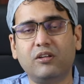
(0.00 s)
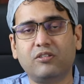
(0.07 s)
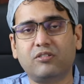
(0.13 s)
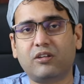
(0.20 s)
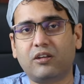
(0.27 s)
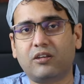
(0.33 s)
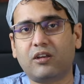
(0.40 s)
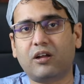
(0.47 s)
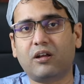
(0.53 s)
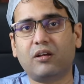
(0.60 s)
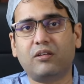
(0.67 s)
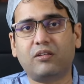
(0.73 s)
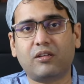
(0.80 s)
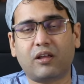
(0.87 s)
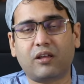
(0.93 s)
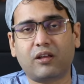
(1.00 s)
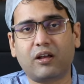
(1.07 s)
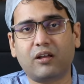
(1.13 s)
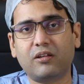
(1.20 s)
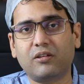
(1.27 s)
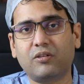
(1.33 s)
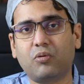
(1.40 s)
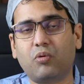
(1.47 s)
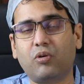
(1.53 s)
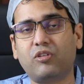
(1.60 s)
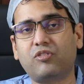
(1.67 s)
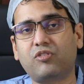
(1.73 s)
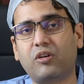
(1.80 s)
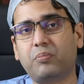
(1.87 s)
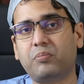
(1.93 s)
সেইটার জায়গায় ওই
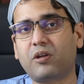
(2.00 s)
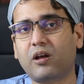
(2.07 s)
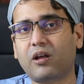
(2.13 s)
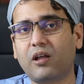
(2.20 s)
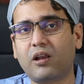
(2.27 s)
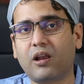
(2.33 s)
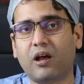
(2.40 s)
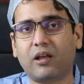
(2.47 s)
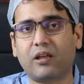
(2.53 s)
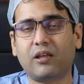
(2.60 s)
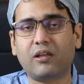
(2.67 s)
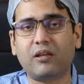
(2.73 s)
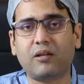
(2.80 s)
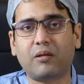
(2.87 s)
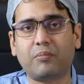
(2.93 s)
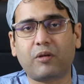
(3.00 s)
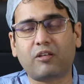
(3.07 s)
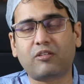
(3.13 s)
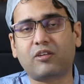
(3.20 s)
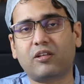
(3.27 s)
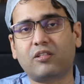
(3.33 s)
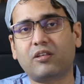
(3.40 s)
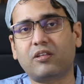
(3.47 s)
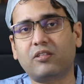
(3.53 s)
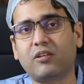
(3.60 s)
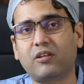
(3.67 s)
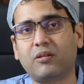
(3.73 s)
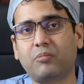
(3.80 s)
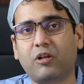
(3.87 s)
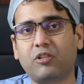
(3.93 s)
স্ট্রিপটাকে লাগিয়ে প্লাস্টিক
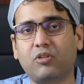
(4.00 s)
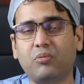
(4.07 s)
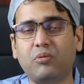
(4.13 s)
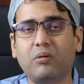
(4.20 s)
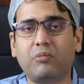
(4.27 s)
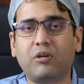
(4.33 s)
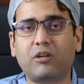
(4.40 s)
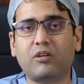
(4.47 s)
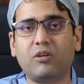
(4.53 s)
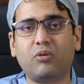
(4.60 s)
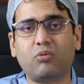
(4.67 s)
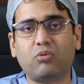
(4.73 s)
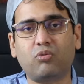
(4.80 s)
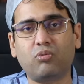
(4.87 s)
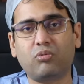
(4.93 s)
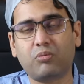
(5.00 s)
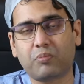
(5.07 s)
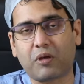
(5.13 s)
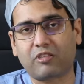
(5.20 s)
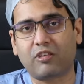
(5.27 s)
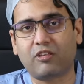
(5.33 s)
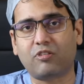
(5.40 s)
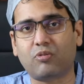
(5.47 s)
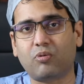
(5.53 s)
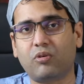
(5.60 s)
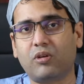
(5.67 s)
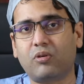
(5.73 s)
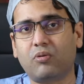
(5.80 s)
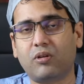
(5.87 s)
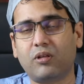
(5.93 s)
সার্জারির মাধ্যমে আমরা একটি নতুন প্যাসেজ
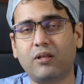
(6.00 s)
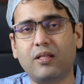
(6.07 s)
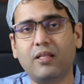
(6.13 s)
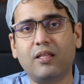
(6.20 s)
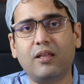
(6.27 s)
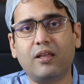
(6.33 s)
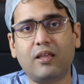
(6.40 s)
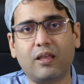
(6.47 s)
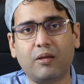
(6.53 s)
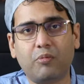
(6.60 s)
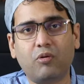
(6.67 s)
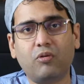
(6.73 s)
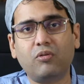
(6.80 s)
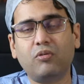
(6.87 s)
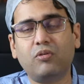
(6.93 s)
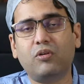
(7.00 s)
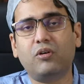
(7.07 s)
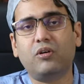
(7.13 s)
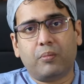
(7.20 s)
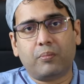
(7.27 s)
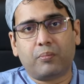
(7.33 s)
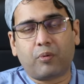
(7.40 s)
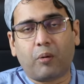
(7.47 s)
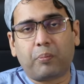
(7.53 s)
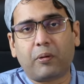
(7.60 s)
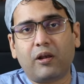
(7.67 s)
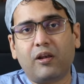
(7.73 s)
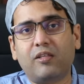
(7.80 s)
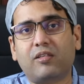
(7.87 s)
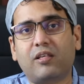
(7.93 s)
তৈরি করি এবং
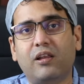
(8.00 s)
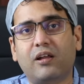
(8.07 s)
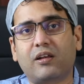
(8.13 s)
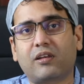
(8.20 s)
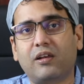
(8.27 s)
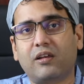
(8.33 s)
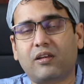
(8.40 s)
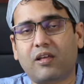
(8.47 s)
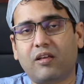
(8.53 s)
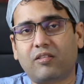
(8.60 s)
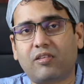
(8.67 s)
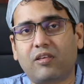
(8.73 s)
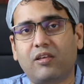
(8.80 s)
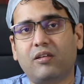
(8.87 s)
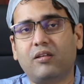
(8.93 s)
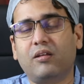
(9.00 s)
প্রপারলি সিলেক্টেড কেসে